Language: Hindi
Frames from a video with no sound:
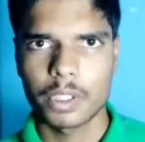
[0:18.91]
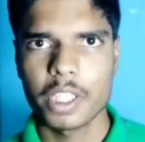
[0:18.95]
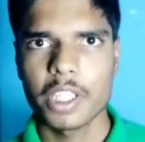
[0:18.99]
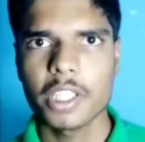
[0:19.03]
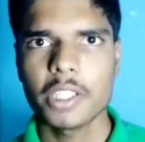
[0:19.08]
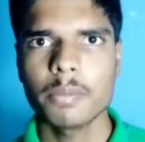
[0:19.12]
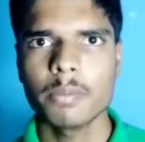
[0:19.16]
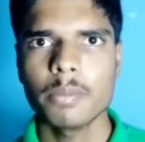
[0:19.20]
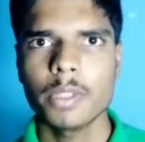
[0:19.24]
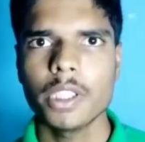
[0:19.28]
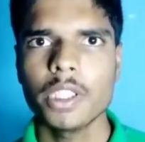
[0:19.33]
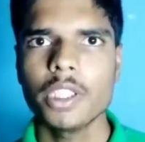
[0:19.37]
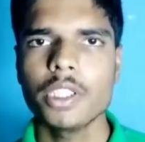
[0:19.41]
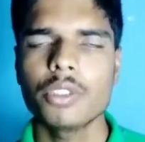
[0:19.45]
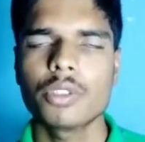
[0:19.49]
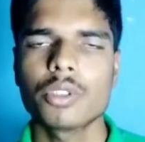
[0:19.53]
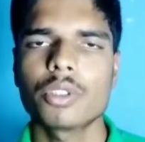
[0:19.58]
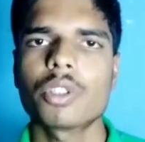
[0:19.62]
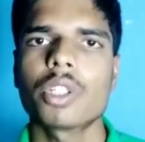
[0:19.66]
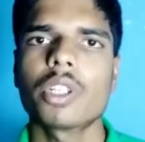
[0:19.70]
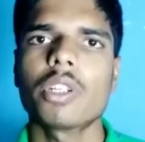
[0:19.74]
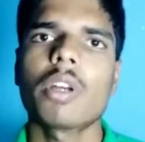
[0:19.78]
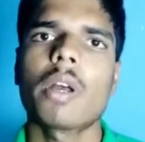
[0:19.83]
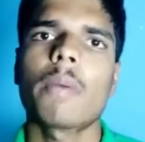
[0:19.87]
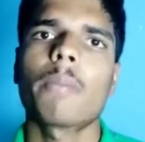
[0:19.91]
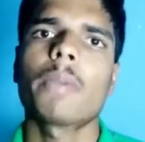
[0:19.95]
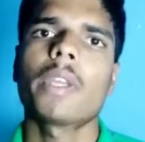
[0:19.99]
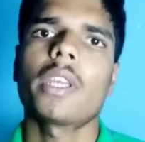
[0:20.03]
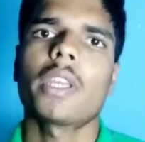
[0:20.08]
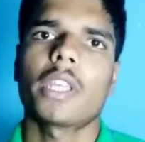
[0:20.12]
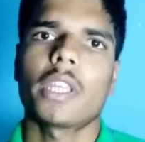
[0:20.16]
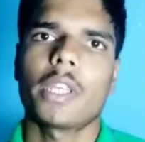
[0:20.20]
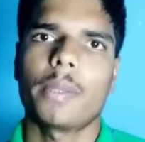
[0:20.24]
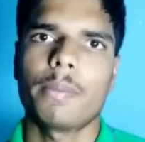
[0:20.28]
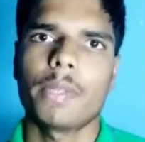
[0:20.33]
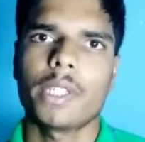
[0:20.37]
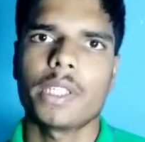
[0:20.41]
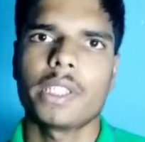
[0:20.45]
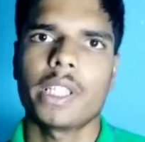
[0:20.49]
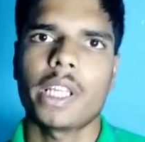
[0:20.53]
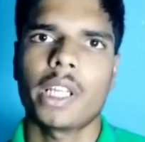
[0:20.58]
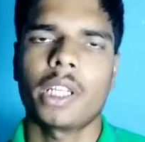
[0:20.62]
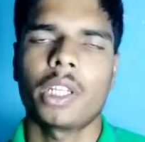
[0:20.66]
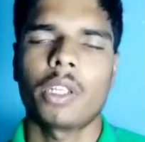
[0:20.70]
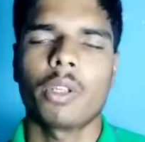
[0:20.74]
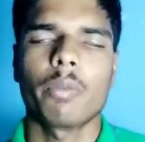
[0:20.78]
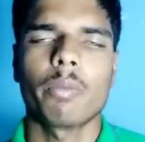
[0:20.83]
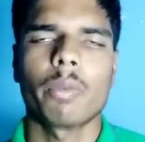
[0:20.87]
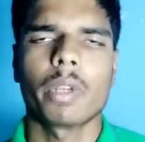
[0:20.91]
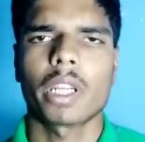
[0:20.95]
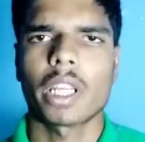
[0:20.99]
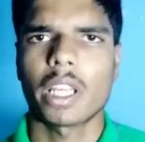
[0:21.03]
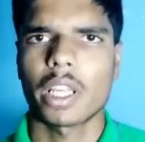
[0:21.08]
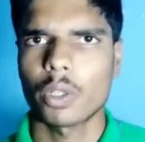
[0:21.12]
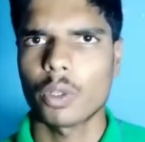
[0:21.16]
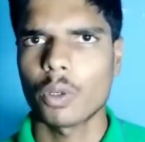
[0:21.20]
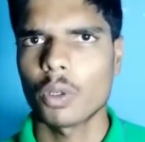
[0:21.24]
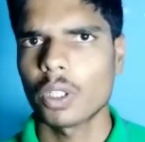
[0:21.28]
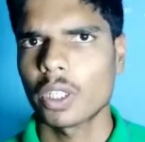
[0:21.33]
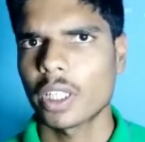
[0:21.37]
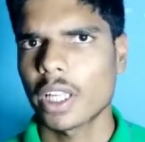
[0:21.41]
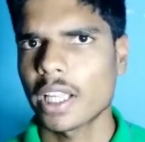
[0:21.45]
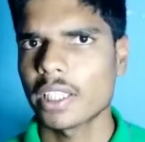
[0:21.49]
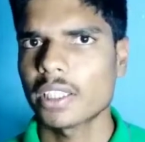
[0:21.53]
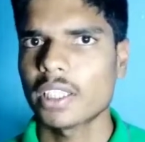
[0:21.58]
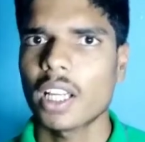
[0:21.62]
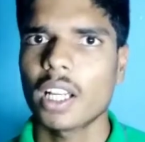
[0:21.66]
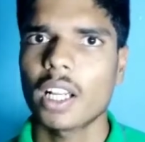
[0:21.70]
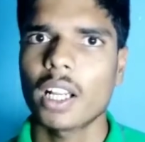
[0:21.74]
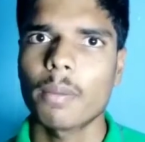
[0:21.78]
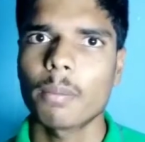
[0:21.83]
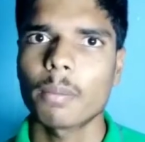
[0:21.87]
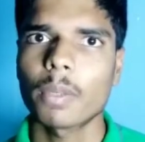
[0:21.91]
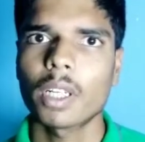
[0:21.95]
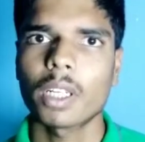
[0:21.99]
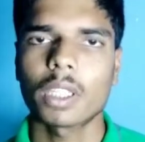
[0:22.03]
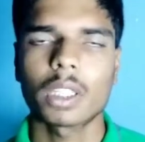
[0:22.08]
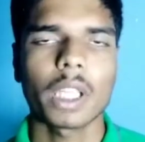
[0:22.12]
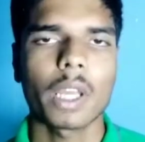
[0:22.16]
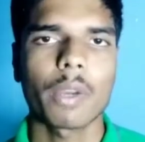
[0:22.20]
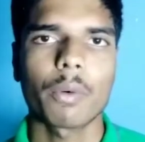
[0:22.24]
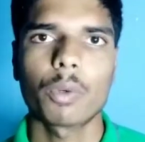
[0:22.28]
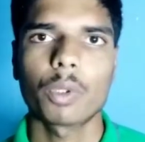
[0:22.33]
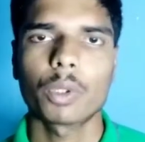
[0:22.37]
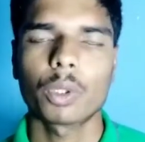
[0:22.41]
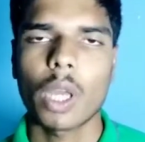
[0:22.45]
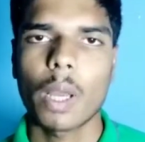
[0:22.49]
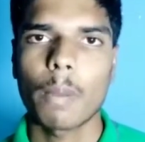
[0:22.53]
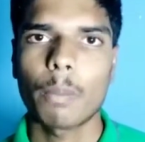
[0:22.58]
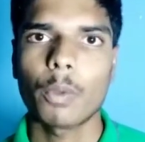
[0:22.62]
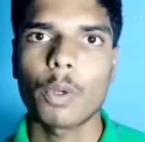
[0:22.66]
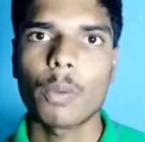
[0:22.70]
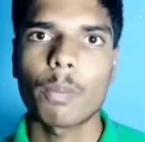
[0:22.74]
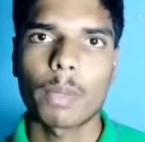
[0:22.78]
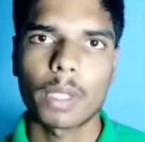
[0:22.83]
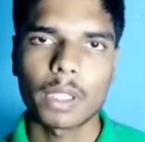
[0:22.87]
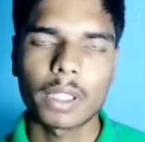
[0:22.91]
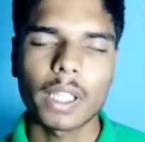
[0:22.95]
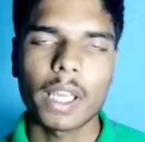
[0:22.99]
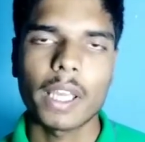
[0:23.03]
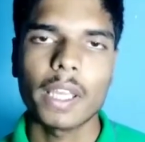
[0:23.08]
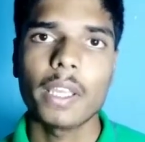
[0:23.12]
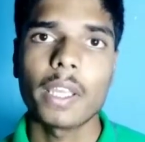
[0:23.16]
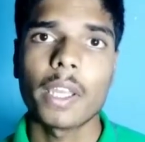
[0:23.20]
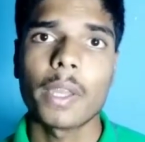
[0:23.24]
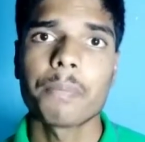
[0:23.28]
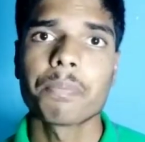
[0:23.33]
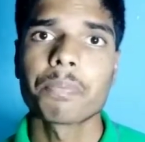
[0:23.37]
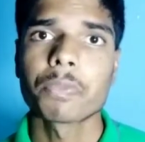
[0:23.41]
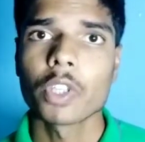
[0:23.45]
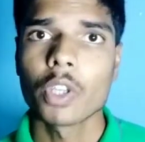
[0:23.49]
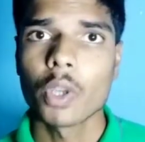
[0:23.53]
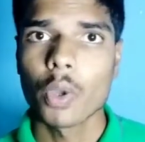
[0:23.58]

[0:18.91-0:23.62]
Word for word: इसमें ही जो है हमें ए देखने को मिल रहा है कैसा काम करता है वो तो आपको पता ही है